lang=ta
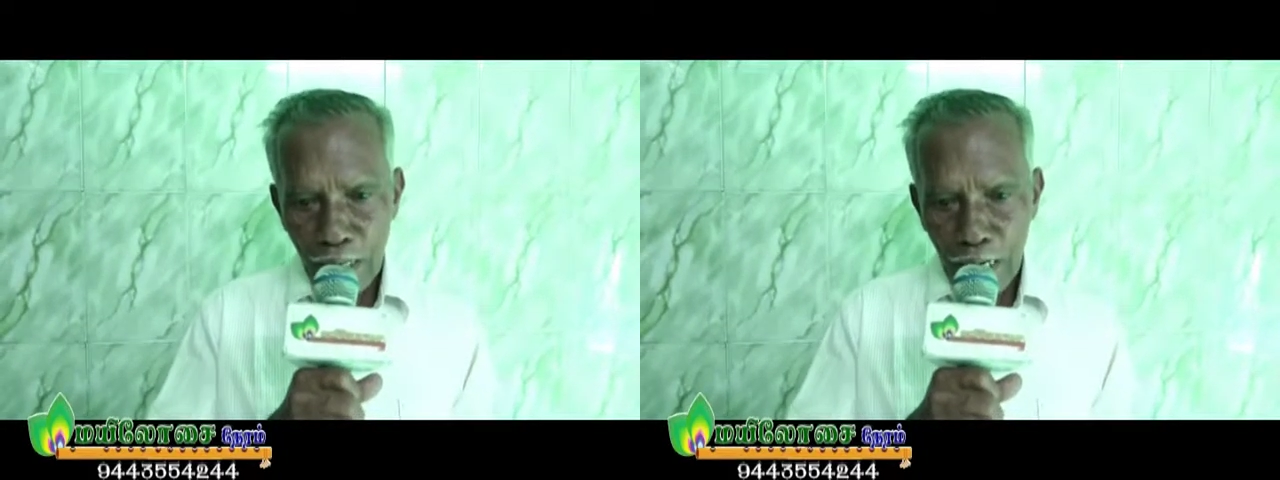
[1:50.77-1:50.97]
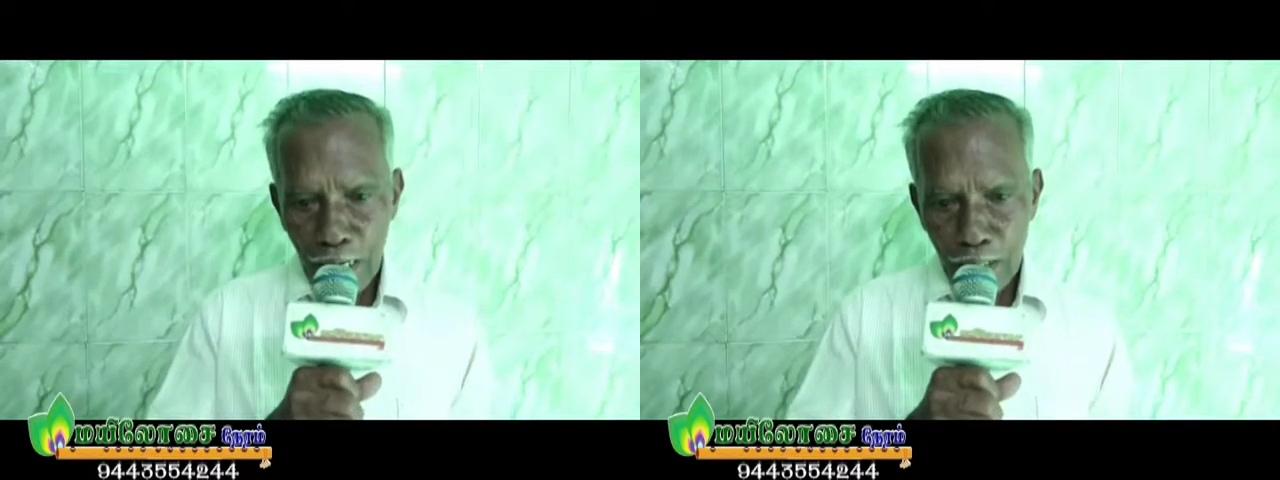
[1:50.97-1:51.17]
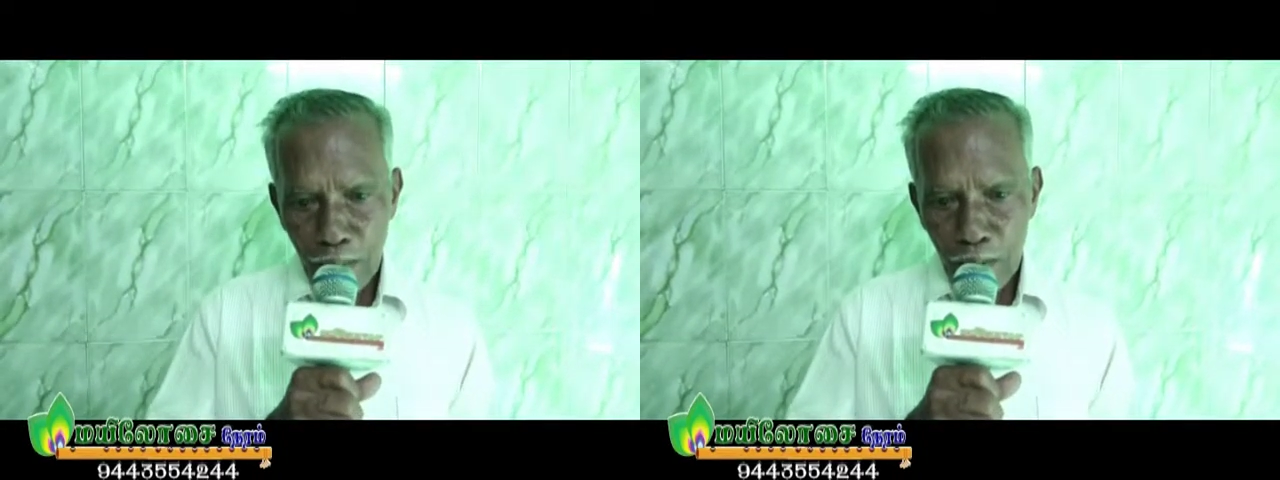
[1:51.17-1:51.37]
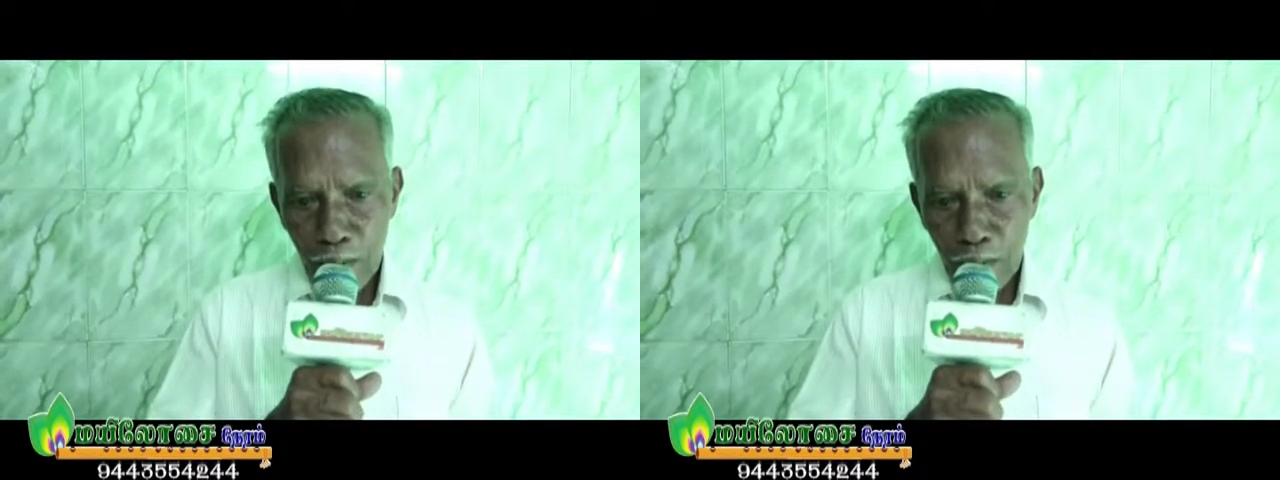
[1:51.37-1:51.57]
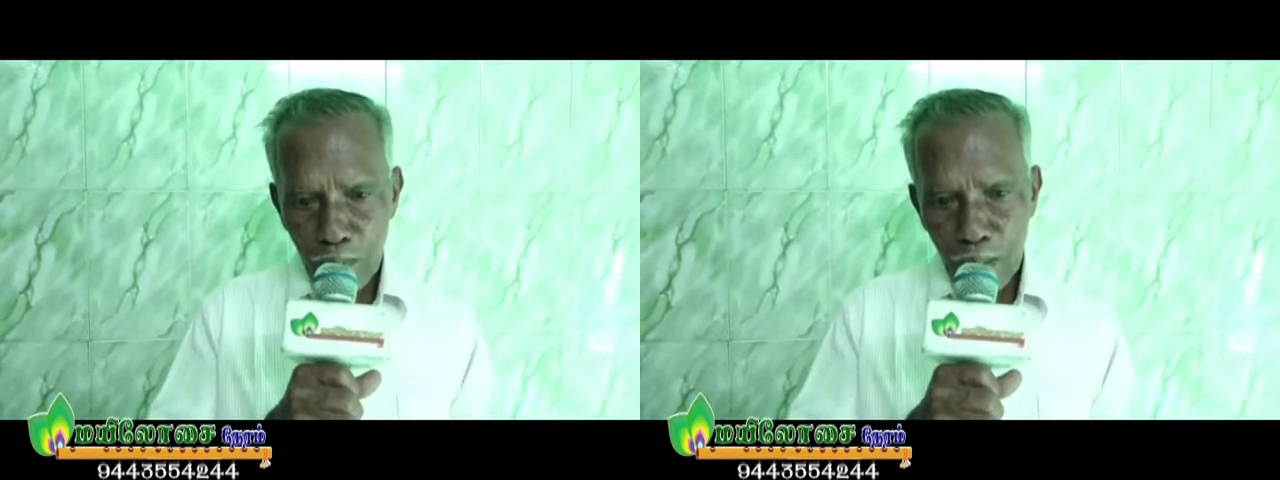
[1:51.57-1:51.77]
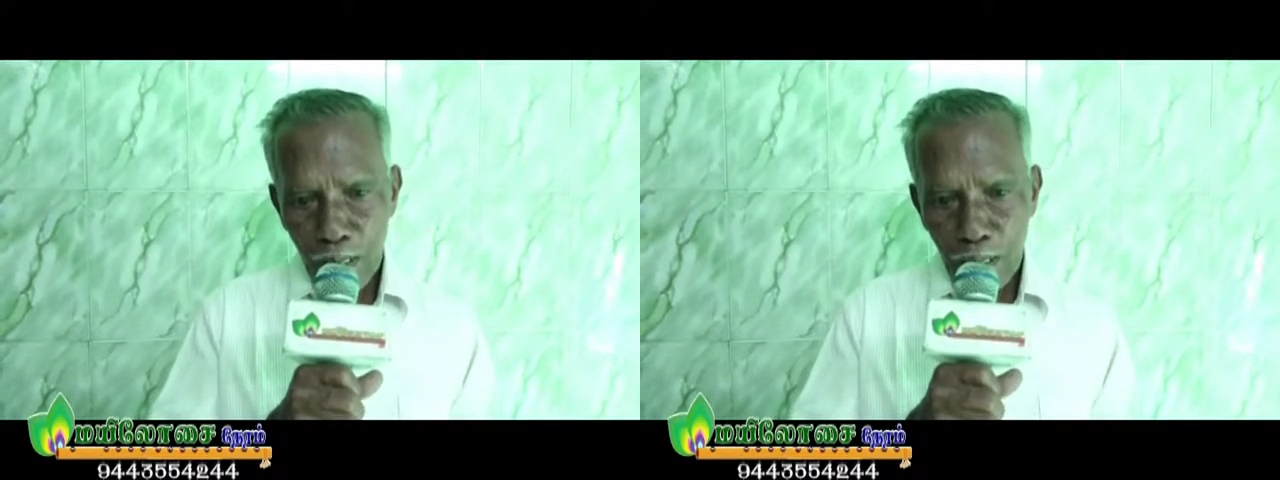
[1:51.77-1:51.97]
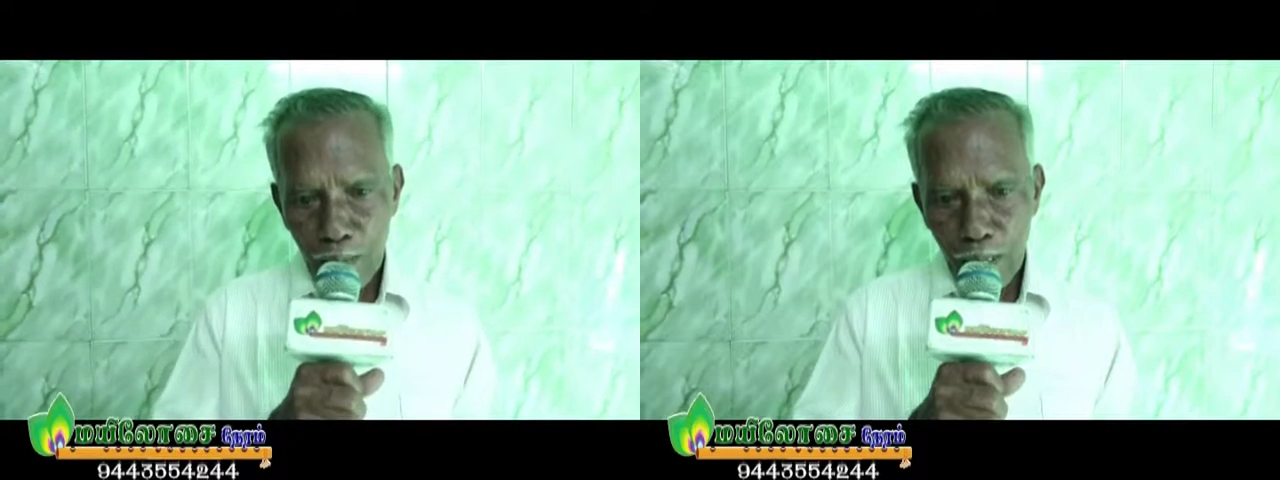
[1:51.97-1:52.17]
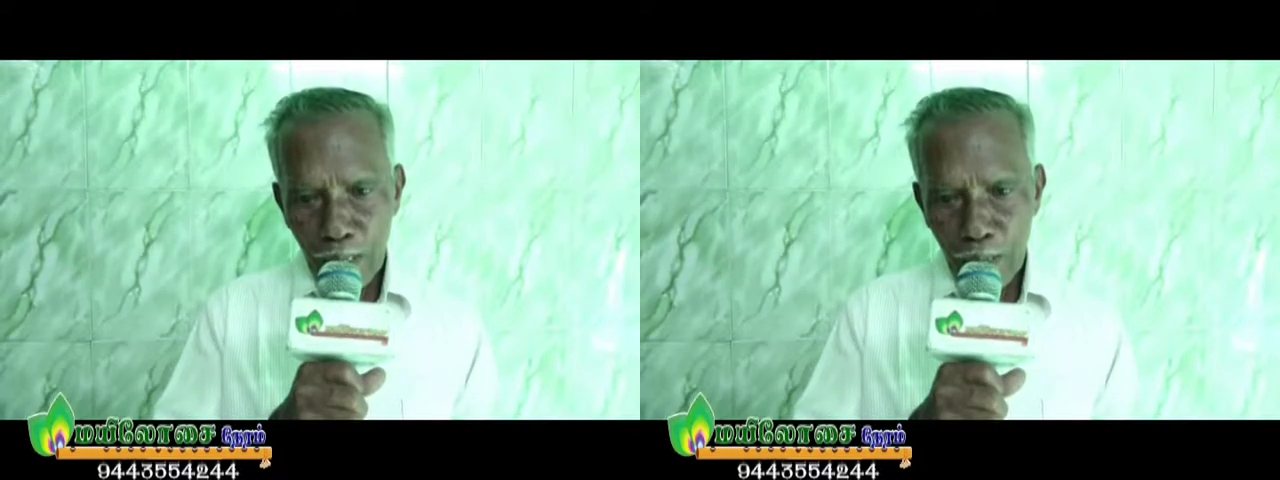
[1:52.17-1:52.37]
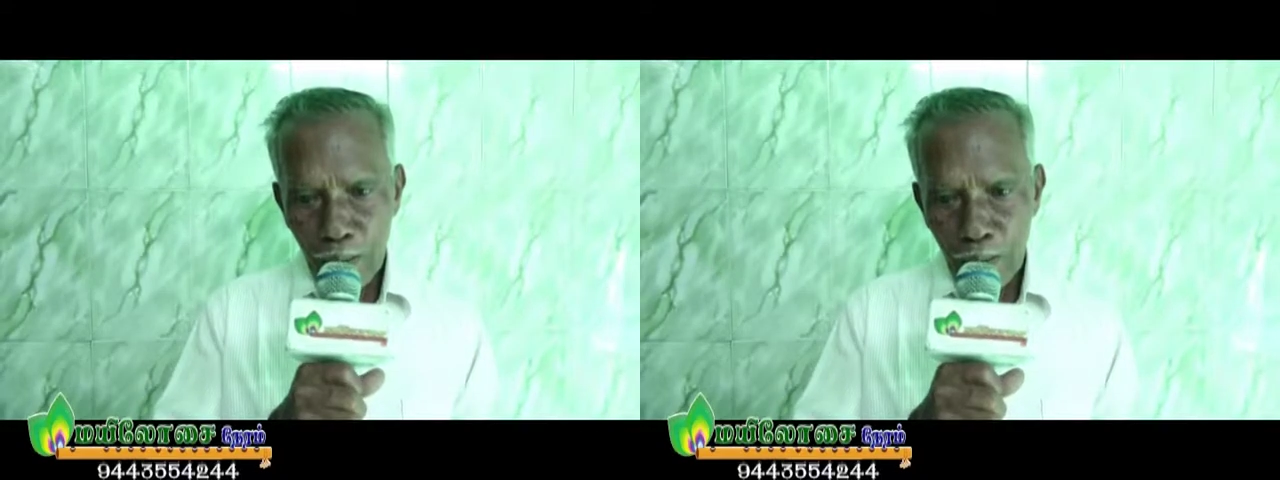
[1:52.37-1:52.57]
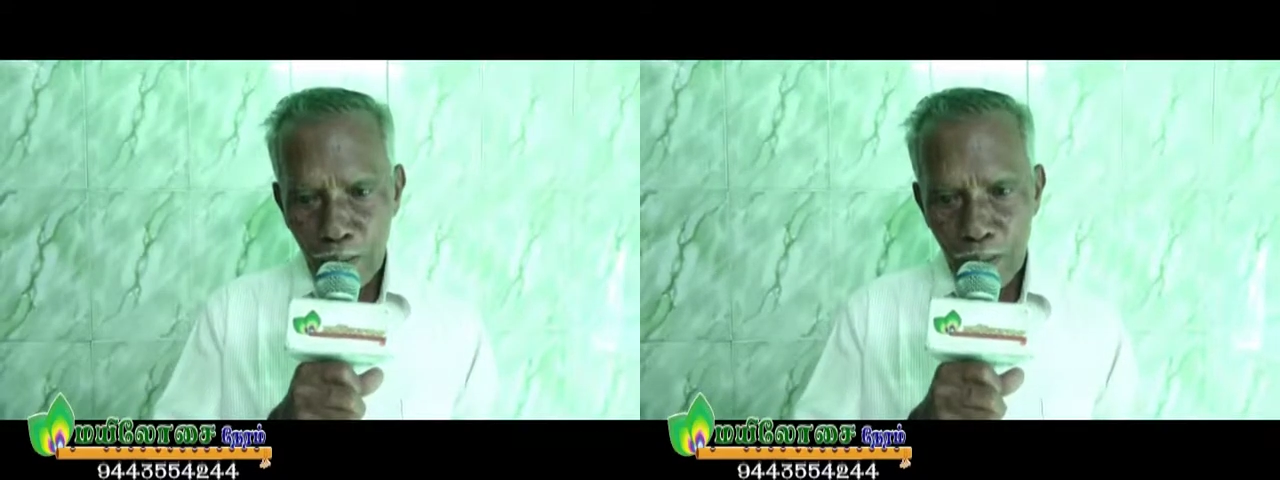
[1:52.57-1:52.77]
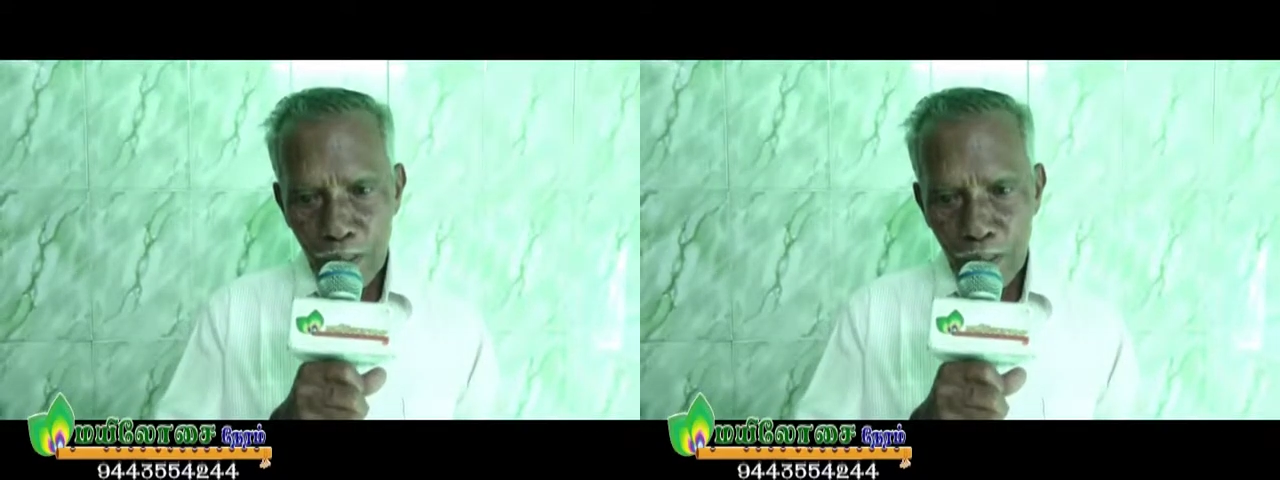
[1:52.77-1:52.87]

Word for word: அரசுக்கும் மின்சார வாரியத்துக்கும்